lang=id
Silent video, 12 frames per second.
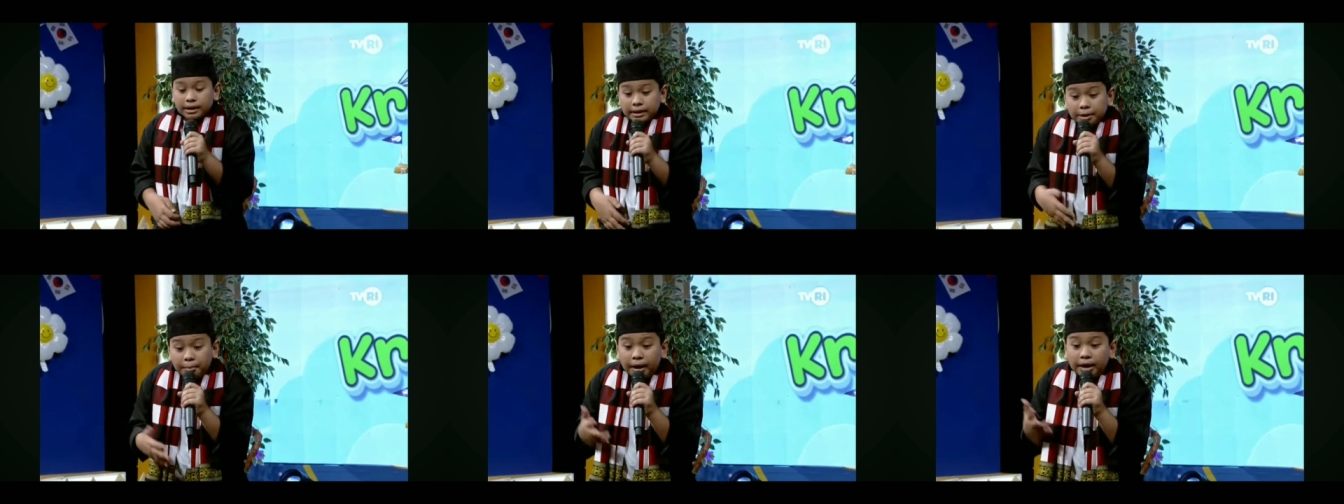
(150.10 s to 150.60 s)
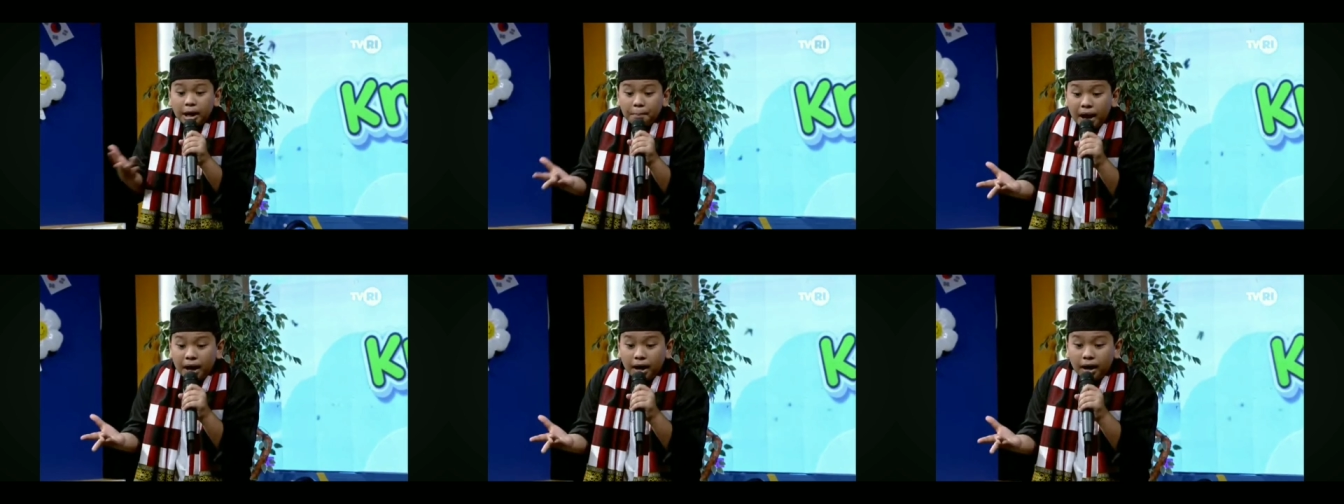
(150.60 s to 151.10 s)
Di mana,
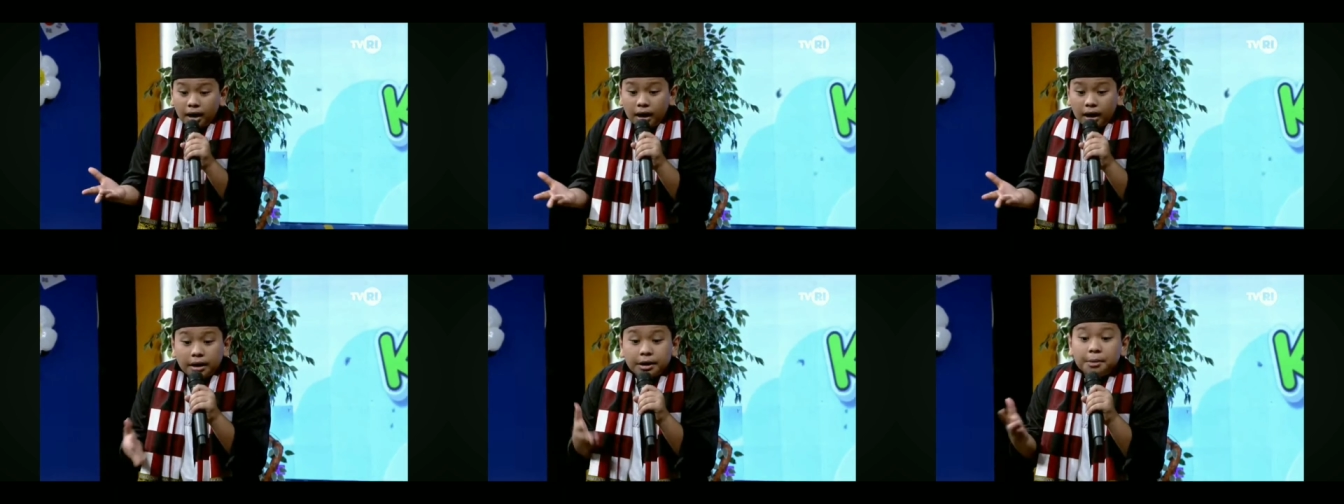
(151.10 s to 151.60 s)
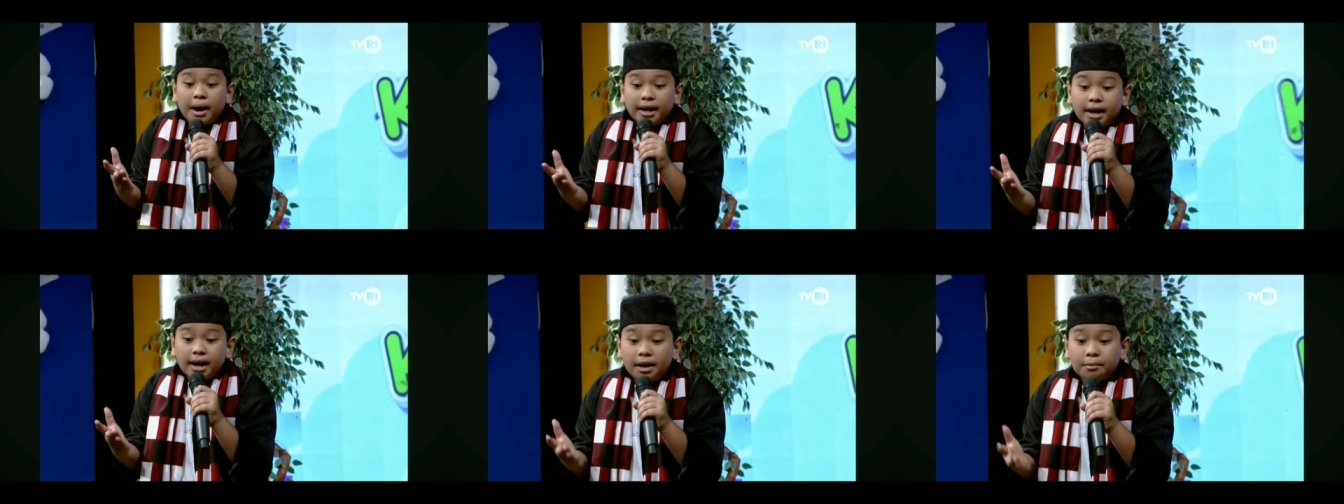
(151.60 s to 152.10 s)
Pak? Di
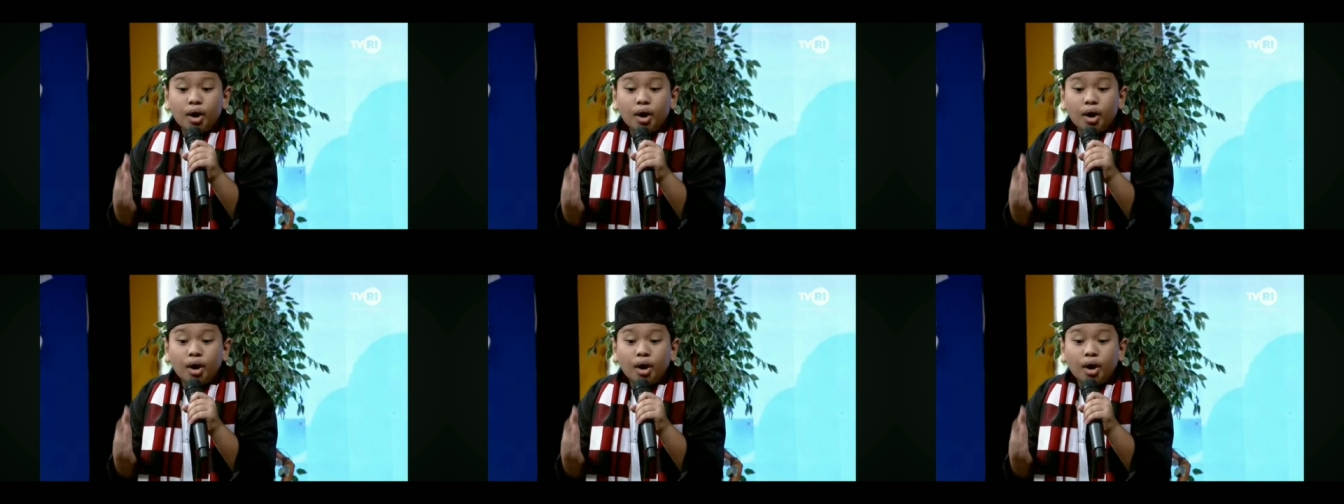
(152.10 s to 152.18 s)
mana?